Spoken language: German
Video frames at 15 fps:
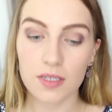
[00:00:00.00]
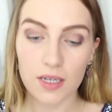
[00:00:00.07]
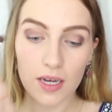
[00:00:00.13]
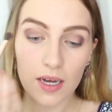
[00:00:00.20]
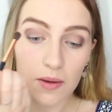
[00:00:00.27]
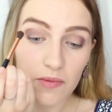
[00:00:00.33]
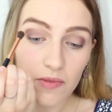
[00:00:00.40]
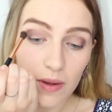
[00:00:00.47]

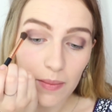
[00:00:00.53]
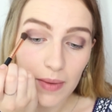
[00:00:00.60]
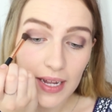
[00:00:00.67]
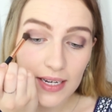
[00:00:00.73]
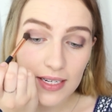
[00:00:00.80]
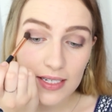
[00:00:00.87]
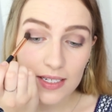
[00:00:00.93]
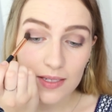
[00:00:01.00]
äh,
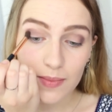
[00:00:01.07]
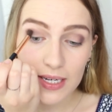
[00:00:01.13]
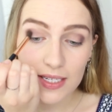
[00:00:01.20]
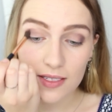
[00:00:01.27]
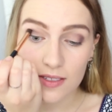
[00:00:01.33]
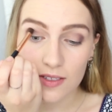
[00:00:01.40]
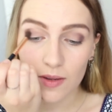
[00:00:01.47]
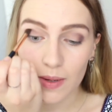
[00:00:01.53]
verblende ich das
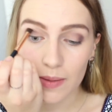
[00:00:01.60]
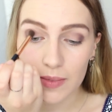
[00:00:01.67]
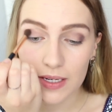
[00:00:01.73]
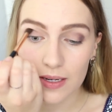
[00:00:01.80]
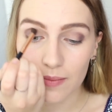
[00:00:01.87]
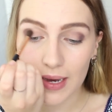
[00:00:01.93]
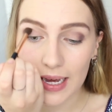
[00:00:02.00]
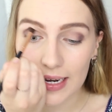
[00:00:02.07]
meistens nochmal mit einem